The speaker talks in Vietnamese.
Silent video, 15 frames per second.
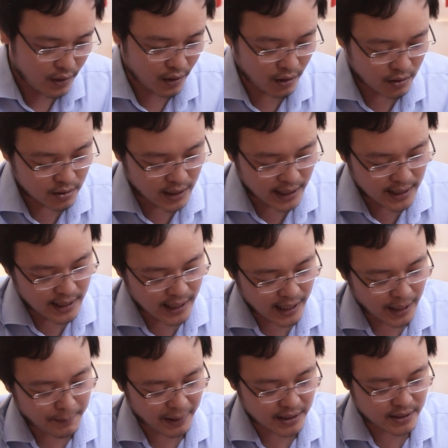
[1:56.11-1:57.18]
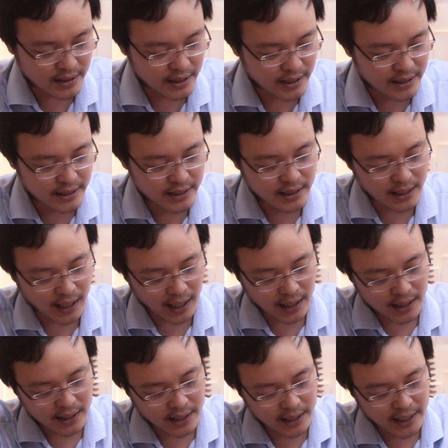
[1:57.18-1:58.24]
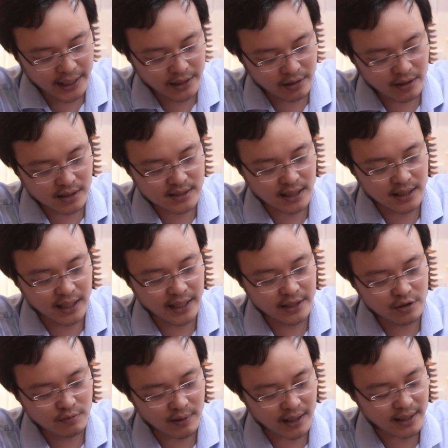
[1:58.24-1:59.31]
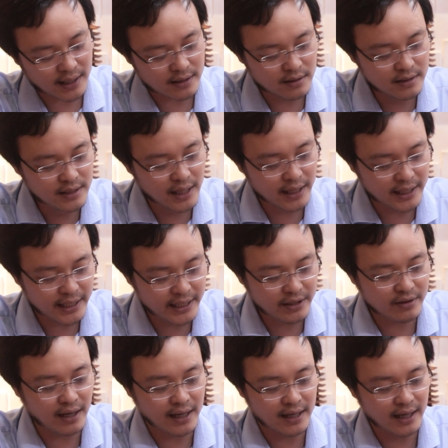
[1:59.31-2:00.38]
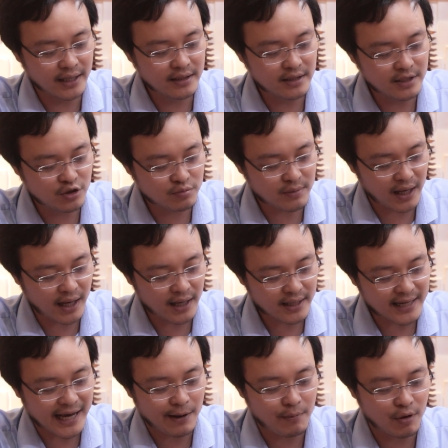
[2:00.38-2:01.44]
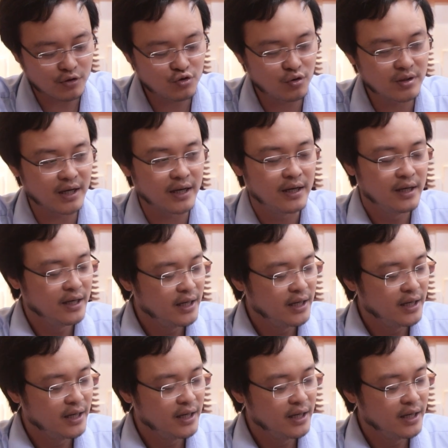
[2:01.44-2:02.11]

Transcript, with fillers: Ở đây là cái mạch địa khí, là khí nó được dâng lên, đúng không ạ? Là từ địa khí nó đẩy lên thì chúng ta đào móng xuống này.